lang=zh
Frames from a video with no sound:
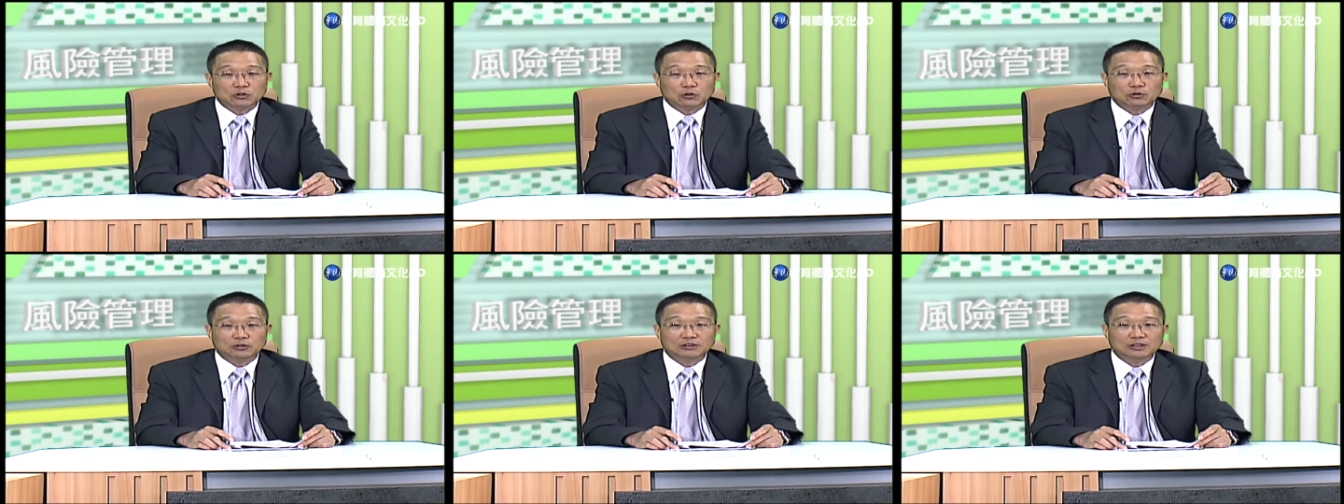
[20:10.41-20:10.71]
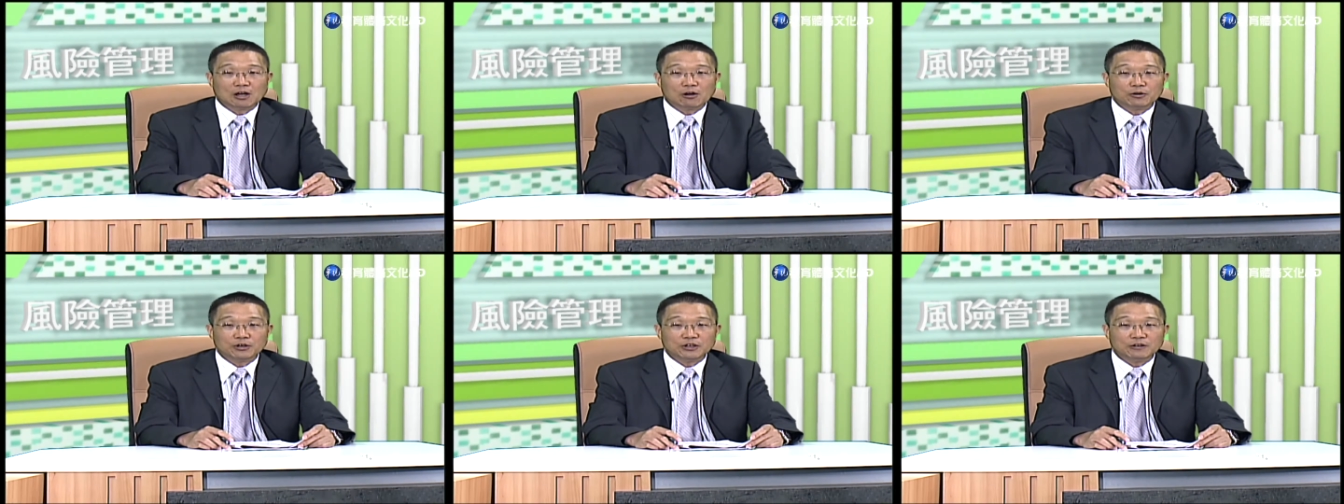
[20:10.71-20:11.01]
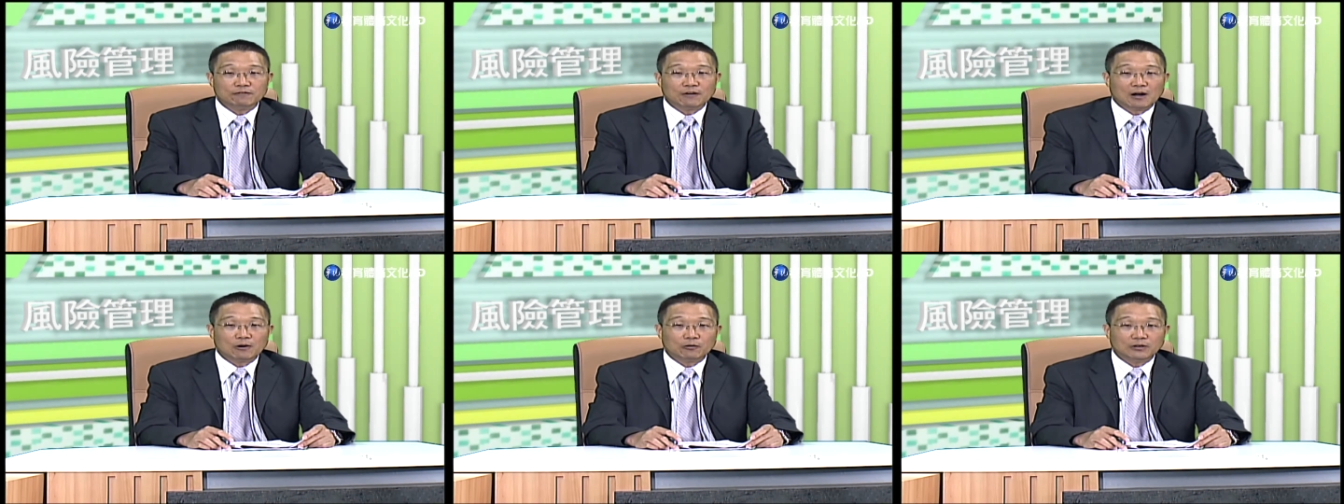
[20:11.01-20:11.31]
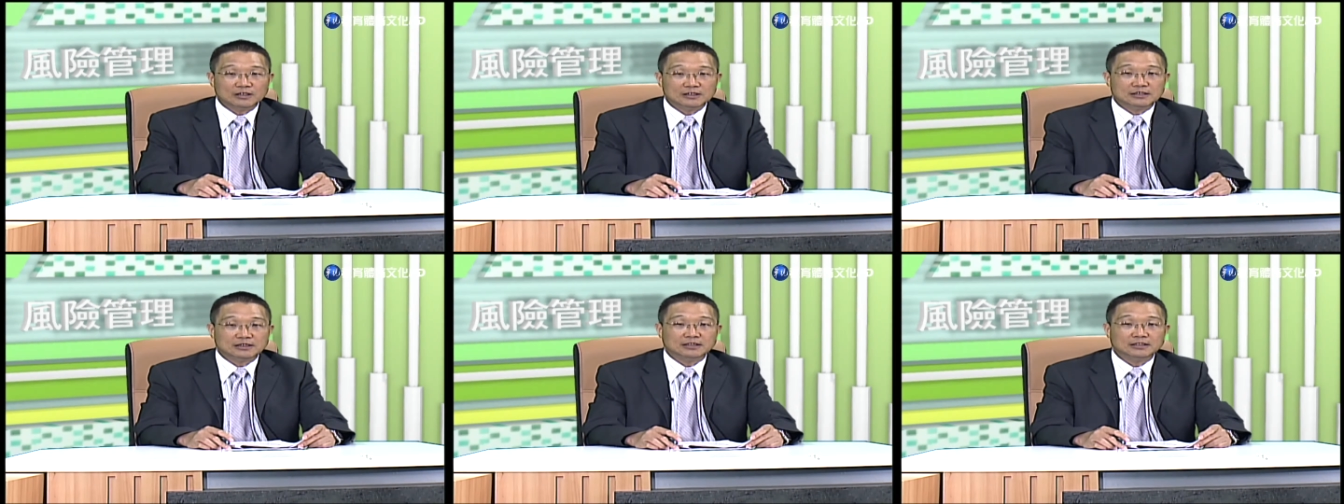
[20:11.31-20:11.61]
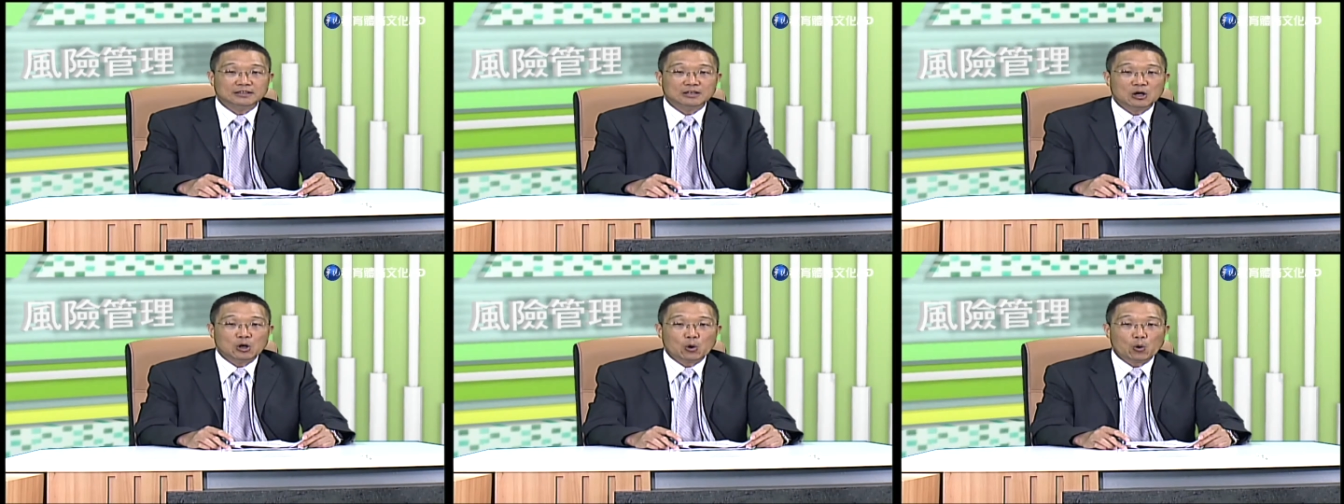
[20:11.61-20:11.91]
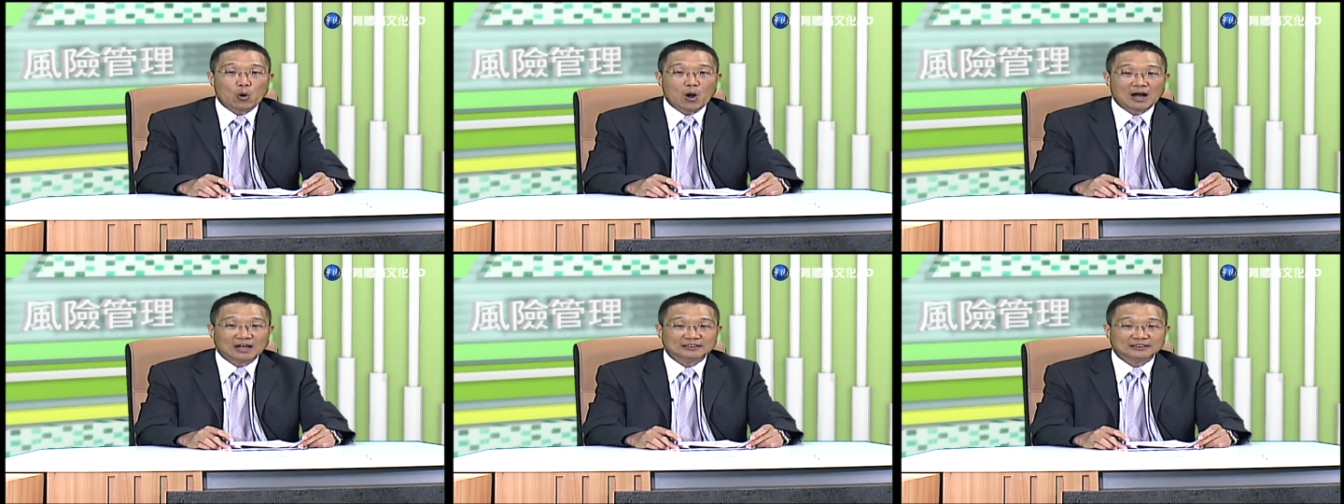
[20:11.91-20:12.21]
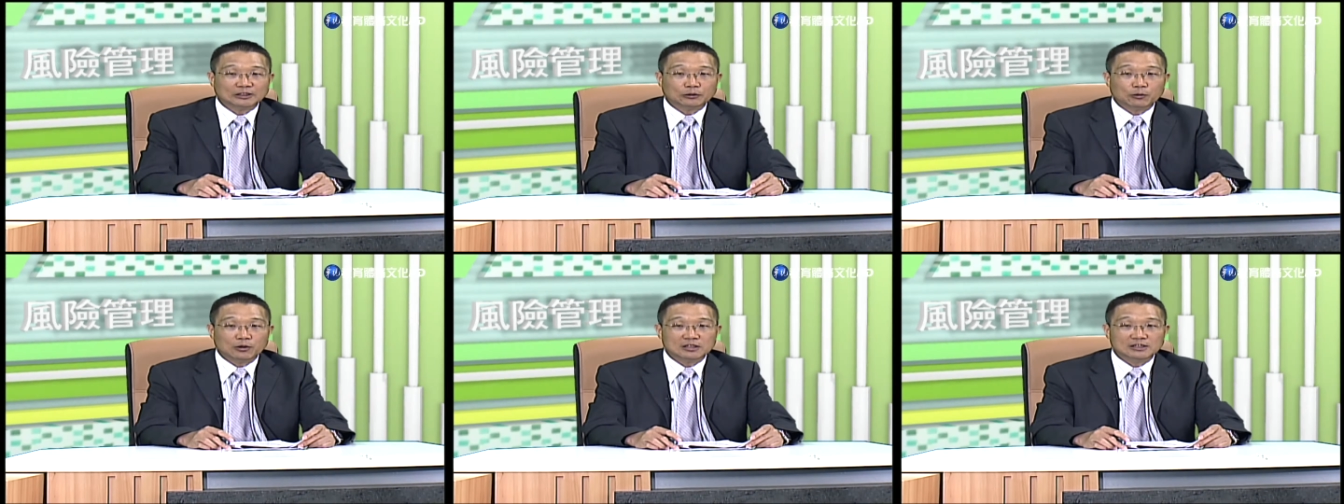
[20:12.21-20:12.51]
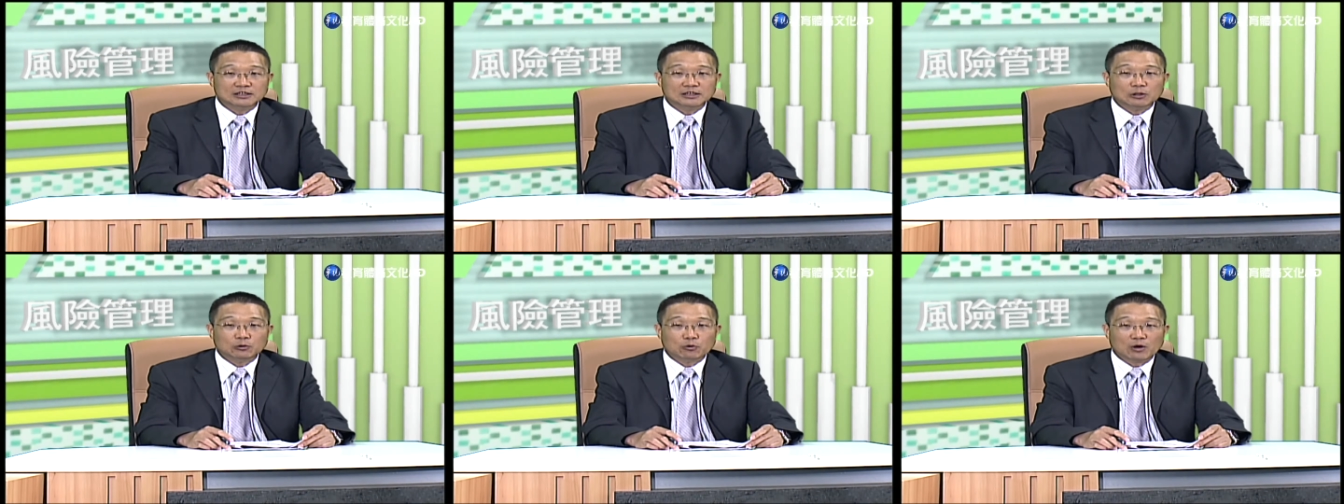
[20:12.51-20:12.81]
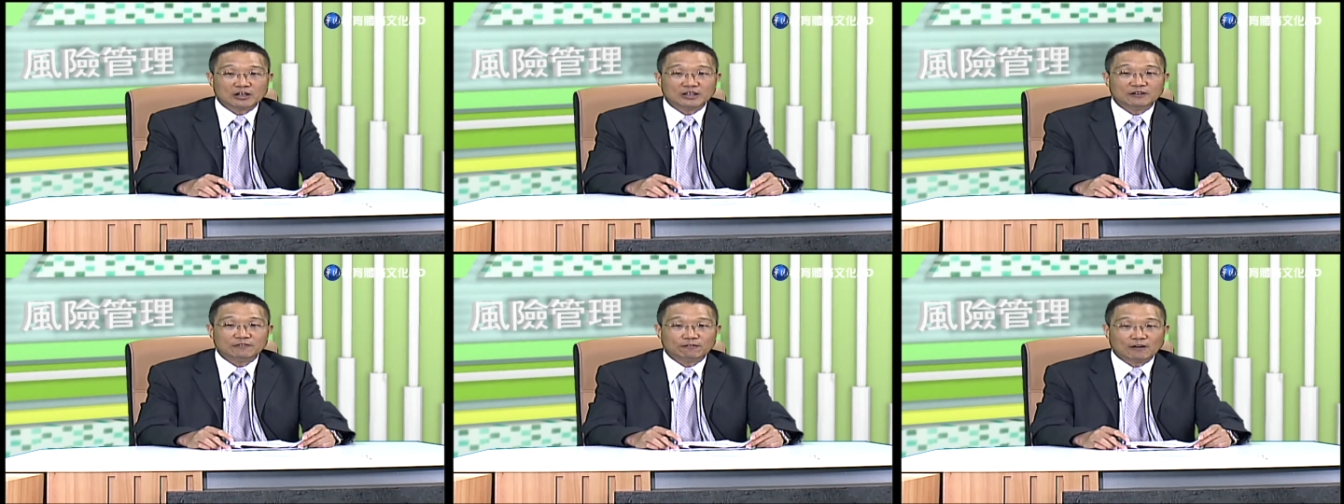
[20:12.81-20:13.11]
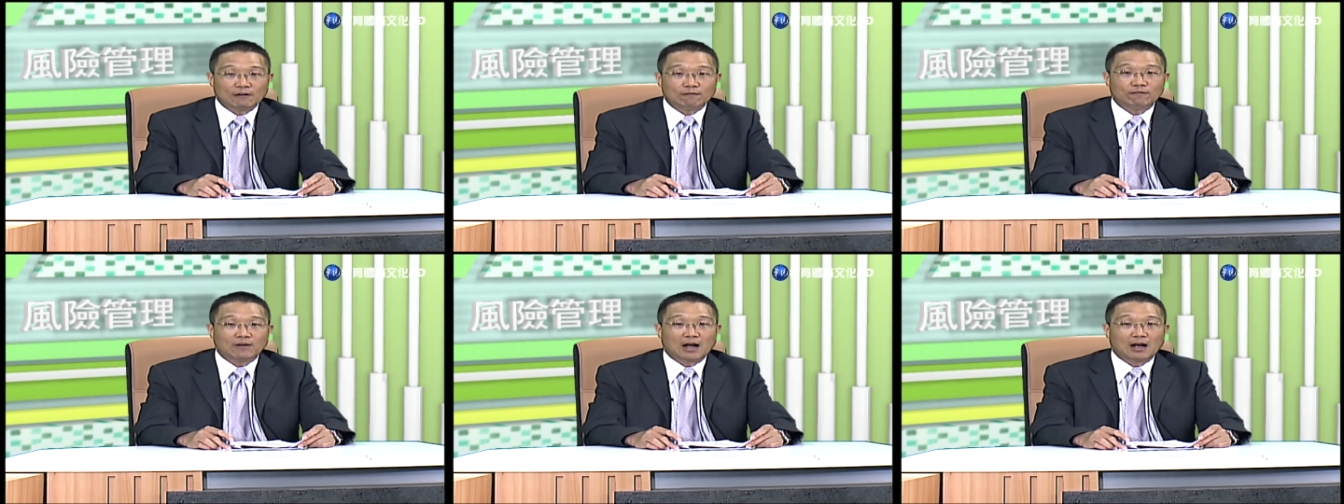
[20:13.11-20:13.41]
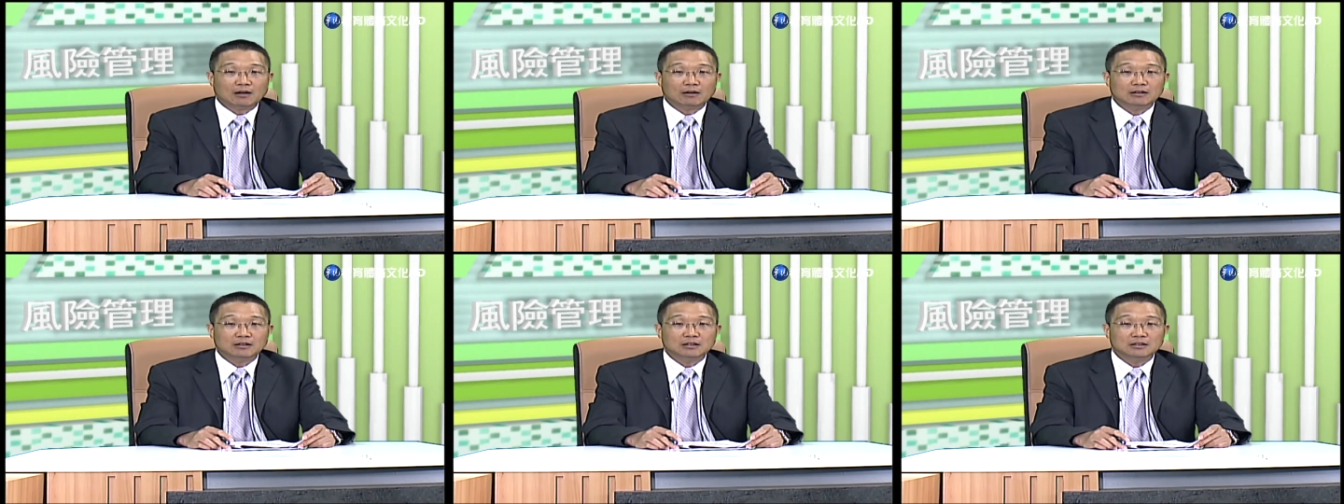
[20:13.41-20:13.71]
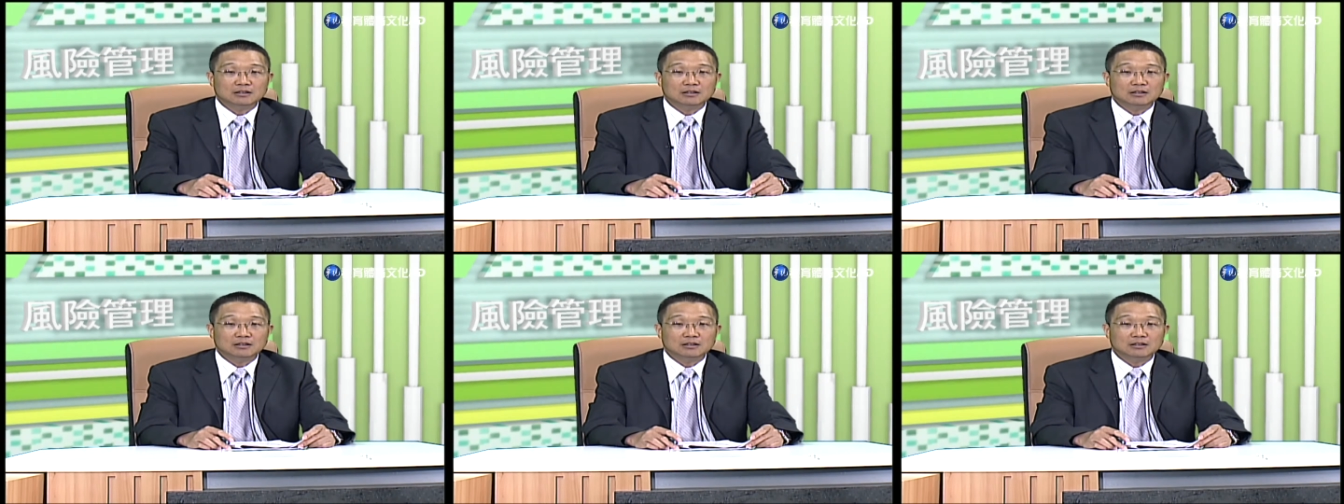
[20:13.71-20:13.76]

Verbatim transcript: 有效预防危机、化解危机的管理方法。